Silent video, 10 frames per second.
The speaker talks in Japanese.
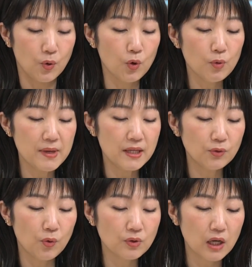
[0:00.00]
欧米
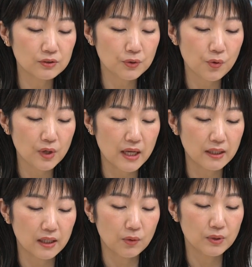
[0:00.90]
の音楽業界
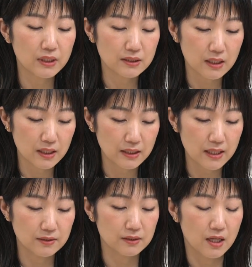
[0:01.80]
から追い出され
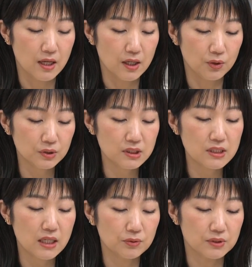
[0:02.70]
ている
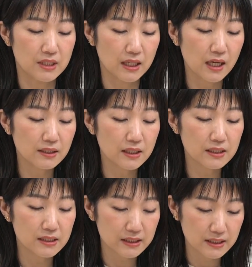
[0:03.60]
ロシアの世界
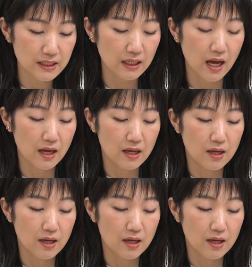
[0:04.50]
的指揮者が